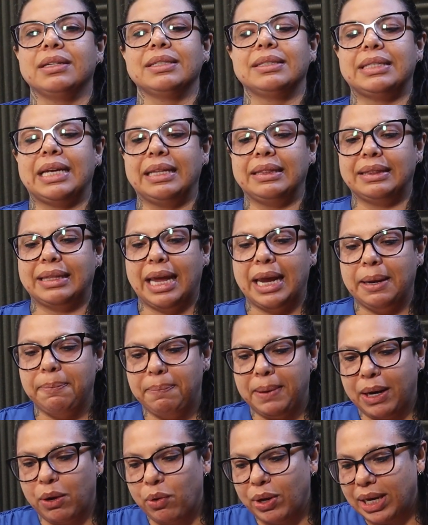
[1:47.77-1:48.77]
Sentei
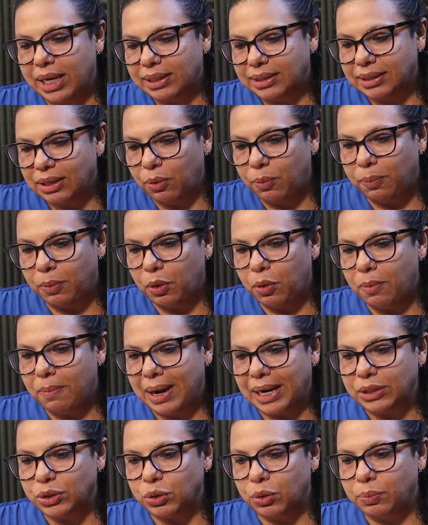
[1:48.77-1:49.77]
para conhecer um pouco
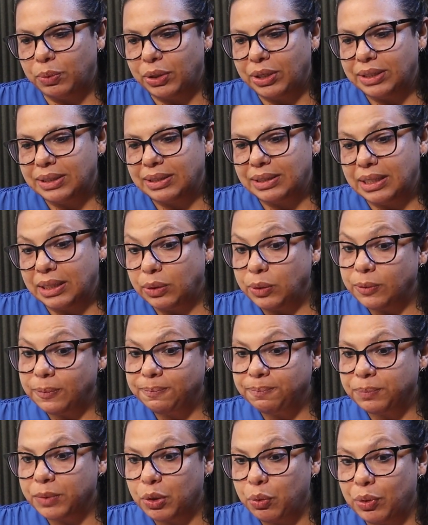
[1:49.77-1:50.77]
mais sobre o
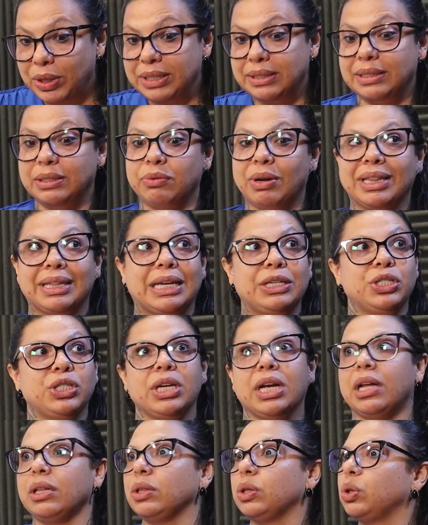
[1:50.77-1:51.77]
ensino. O ensino
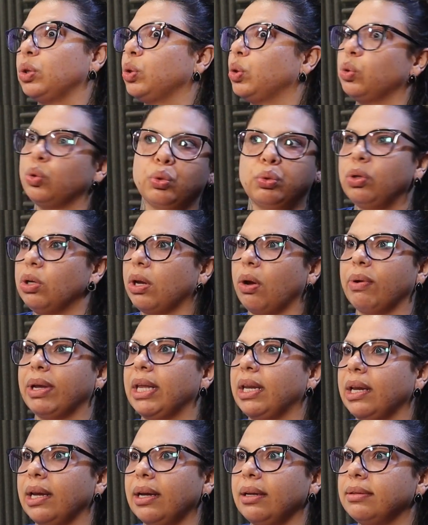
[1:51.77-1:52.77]
atendia tudo que eu
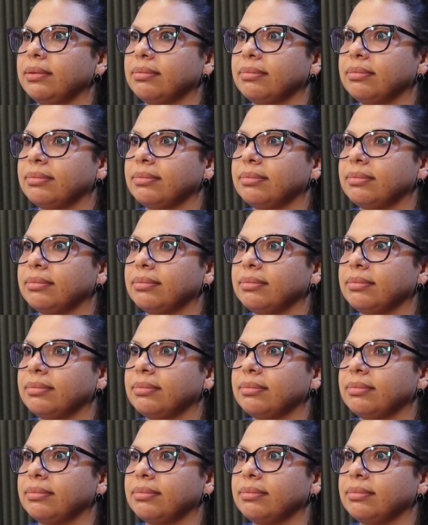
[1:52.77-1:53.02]
queria